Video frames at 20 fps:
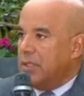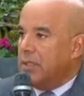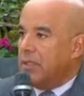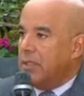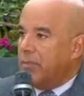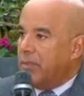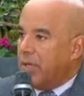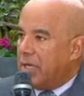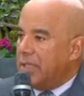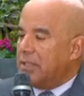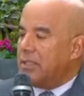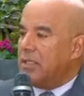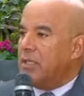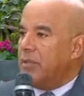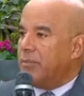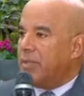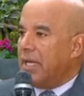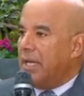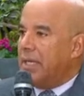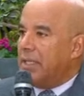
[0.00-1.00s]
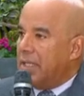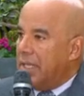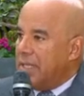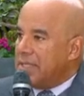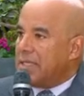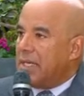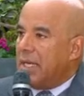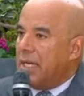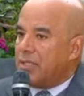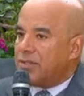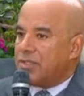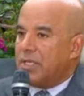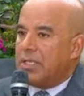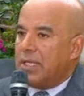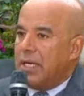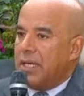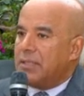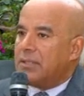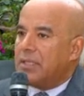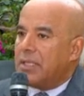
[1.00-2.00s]
بقدر الامكان ازرع عشان
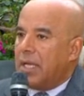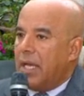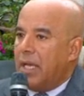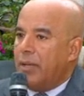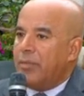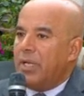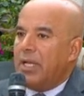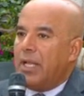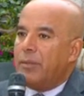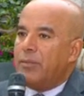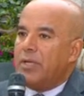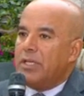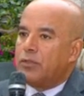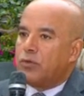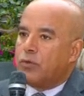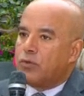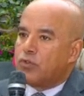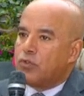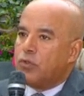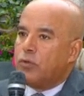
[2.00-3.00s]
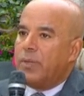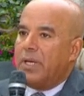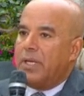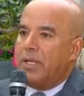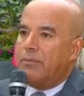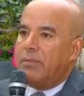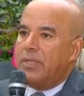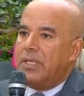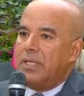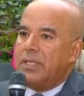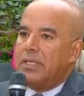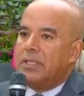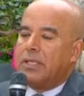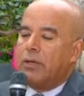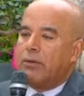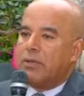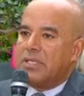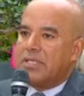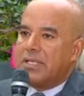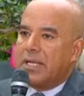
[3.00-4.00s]
اقدر اعمل عمليه خصوبه لما ان
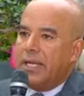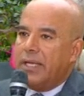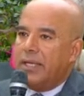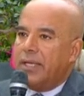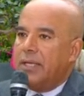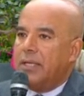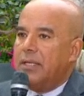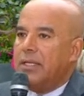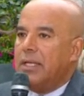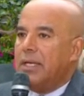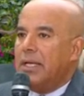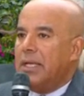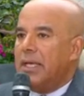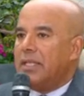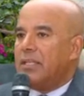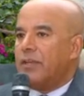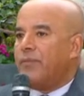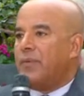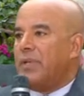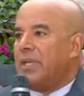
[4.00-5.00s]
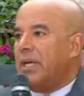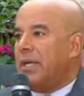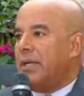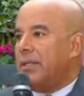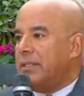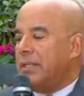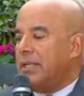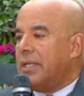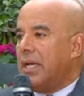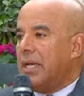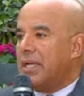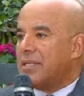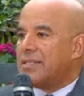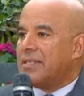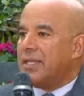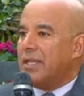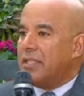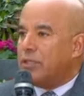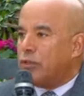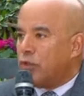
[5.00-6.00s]
الدوره الزراعيه الهدف منها ان انا
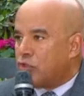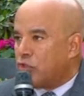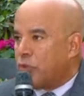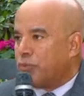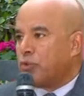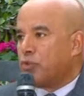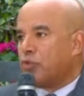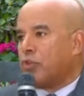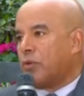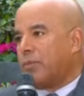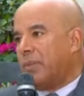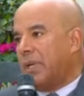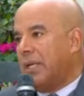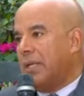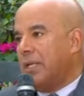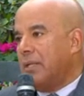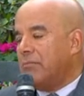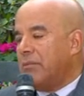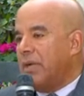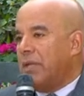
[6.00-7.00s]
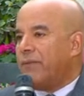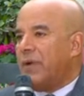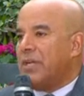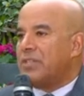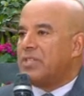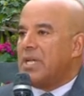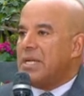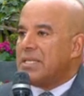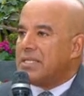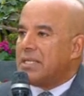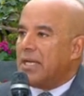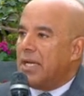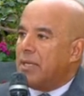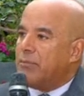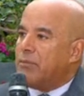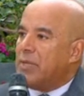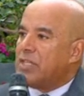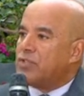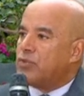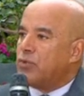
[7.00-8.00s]
استرد خصوبه التربه ما ينفعش ازرع
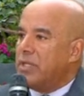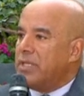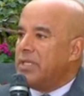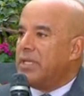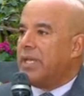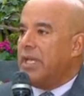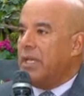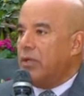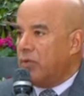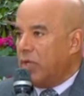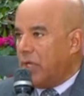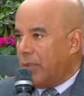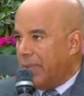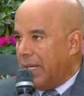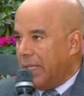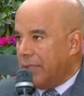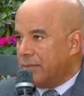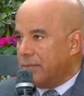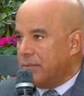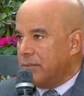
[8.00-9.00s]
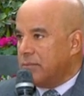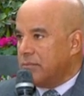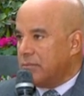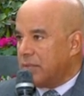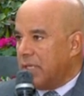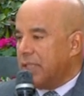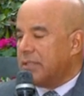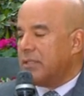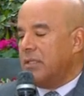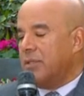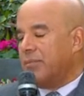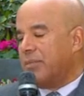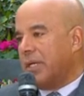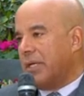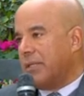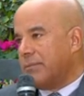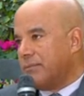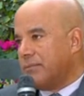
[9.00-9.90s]
محصولين من الجنين ورا بعض قدر الامكان